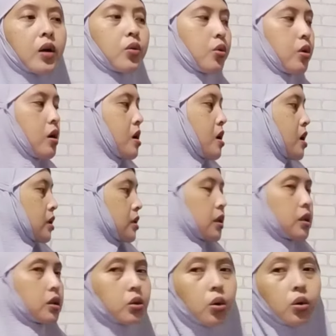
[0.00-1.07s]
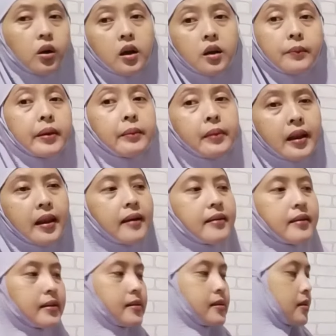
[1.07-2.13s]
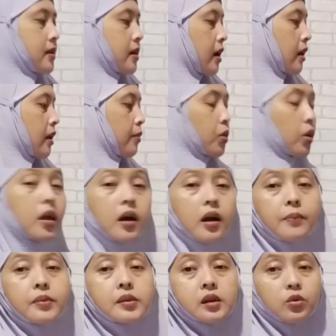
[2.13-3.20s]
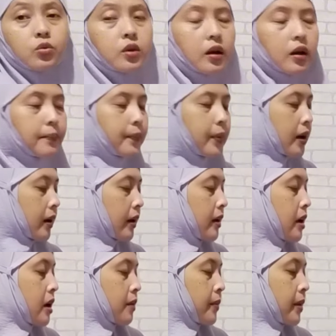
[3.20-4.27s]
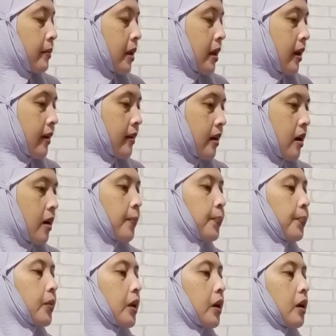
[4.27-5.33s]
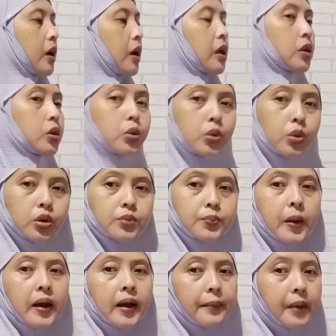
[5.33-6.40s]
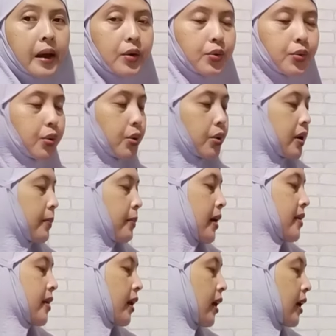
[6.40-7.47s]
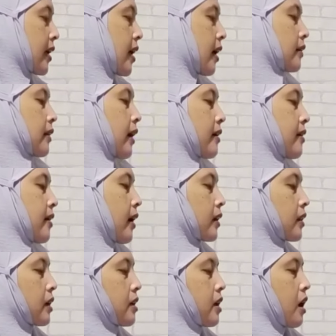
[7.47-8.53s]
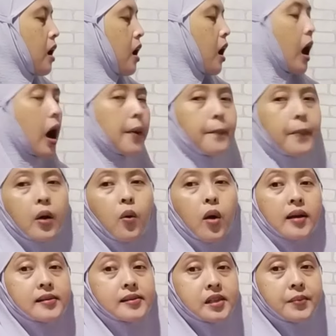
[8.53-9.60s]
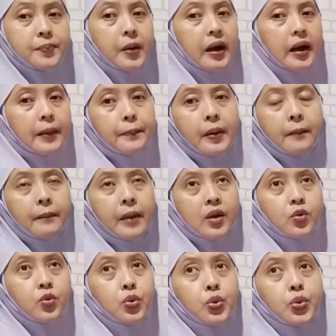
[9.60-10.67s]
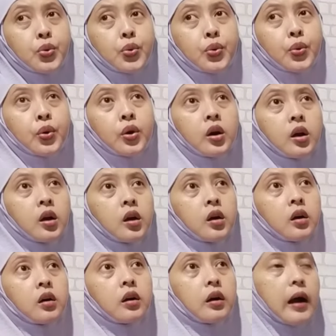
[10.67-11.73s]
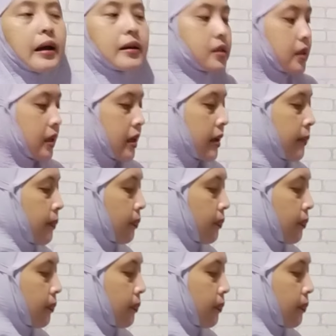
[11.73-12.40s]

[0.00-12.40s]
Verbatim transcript: aku stok garam Himalaya Jadi Alhamdulillah bisa gunakan pakai garam Himalaya terus pakai madu nih banyak lagi yang tanya katanya apa wajib pakai pak madu asli